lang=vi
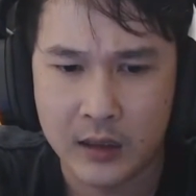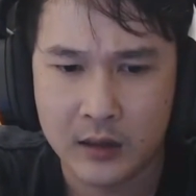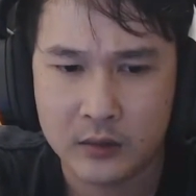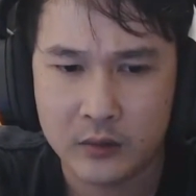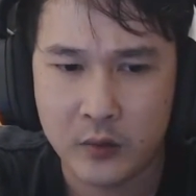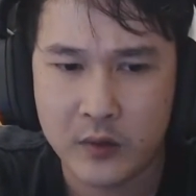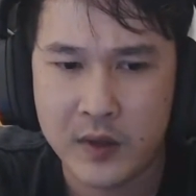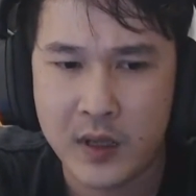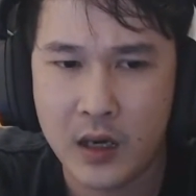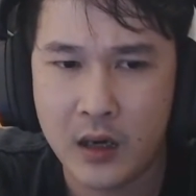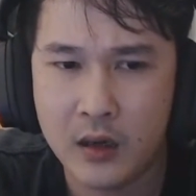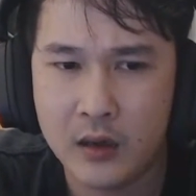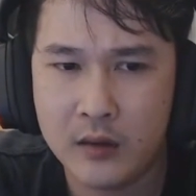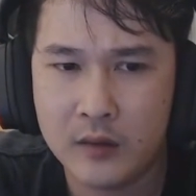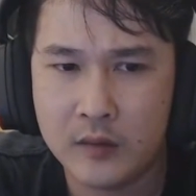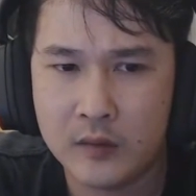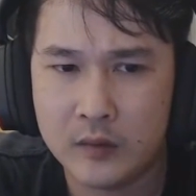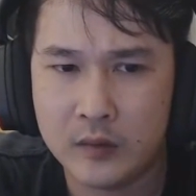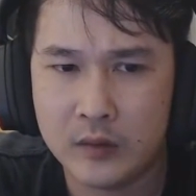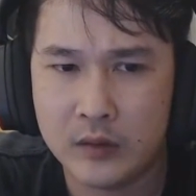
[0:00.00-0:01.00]
tôi nhớ
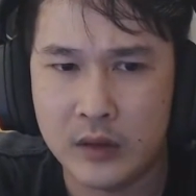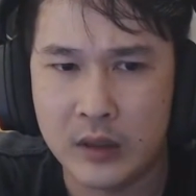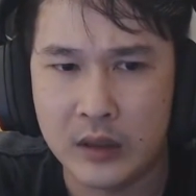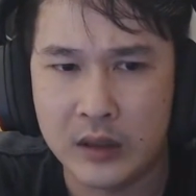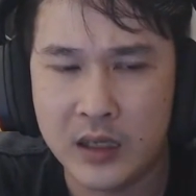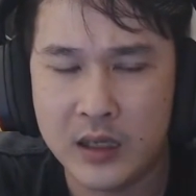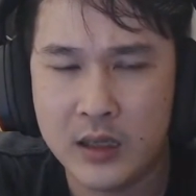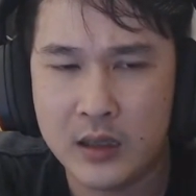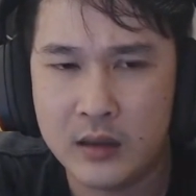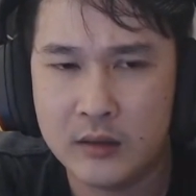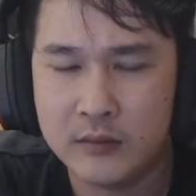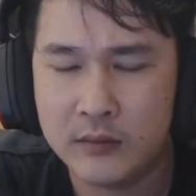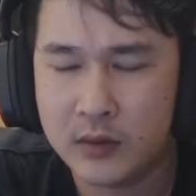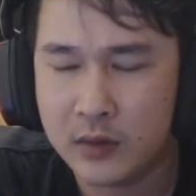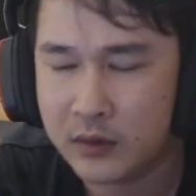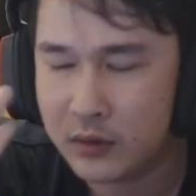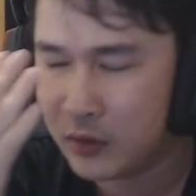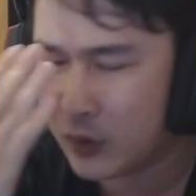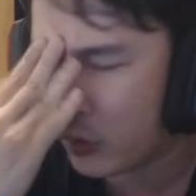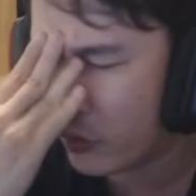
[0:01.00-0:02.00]
những cái
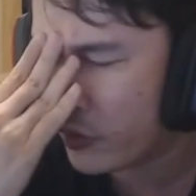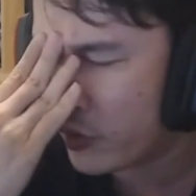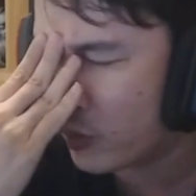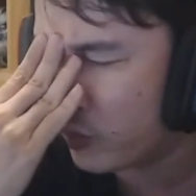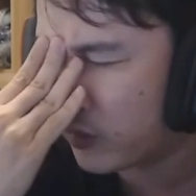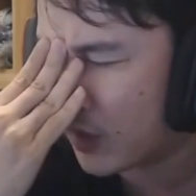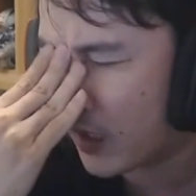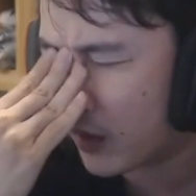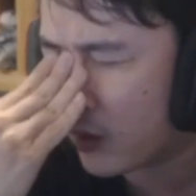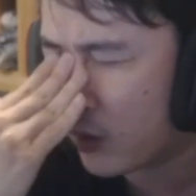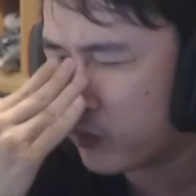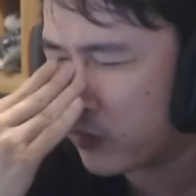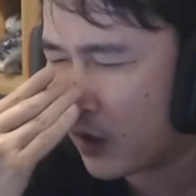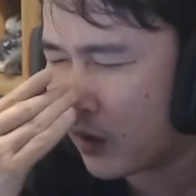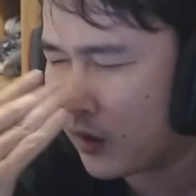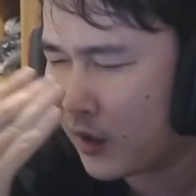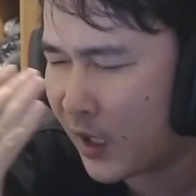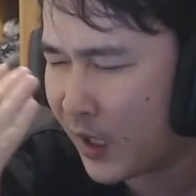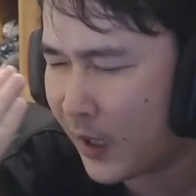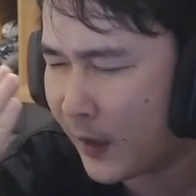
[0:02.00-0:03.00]
nội dung là khúc đó
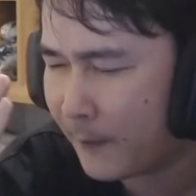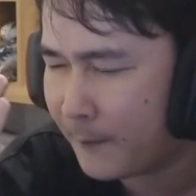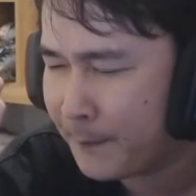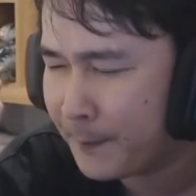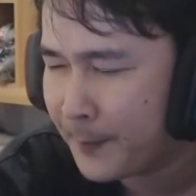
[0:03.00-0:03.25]
là